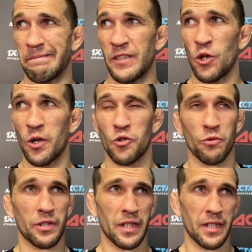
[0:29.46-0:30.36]
Еще хочу
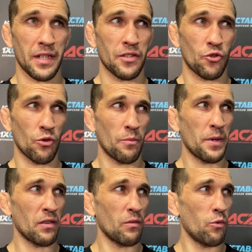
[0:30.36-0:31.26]
сказать, что
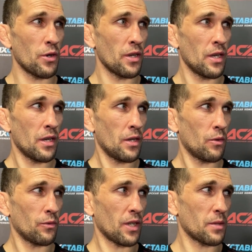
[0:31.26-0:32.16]
первый бой
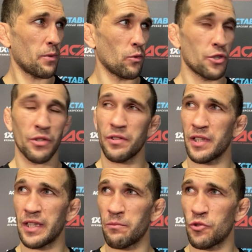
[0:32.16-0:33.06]
у нас получился
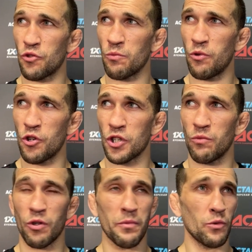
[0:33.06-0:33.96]
там чуть больше
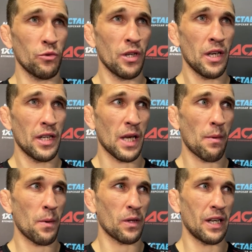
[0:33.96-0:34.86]
двух минут. Я
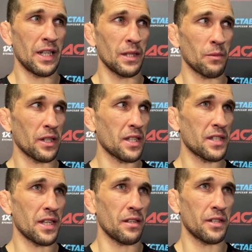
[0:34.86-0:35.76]
попал коленом, когда
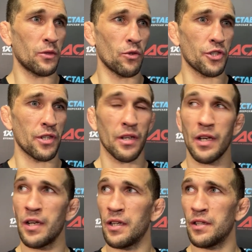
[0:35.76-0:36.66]
стояло три точки.
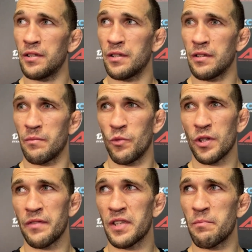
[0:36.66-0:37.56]

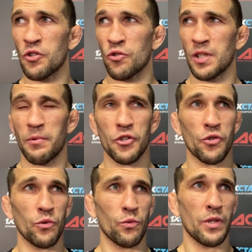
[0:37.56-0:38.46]
Многие все пишут
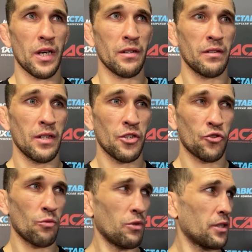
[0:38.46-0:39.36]
запрещенный удар,
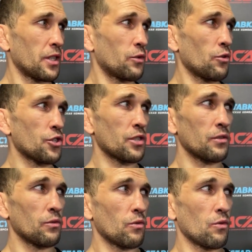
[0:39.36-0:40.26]
что было три точки,
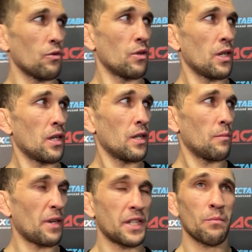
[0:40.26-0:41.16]
но
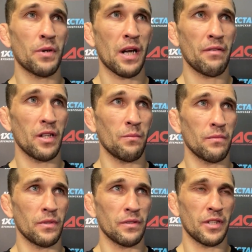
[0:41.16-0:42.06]
по тем правилам
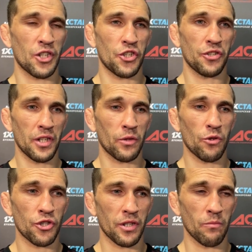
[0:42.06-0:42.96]
даже четыре
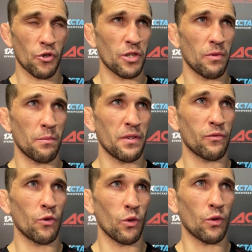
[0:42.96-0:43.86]
точки можно было бить в
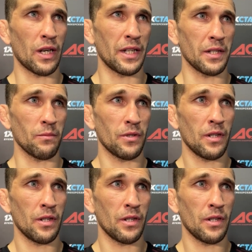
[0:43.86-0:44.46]
голову коленом.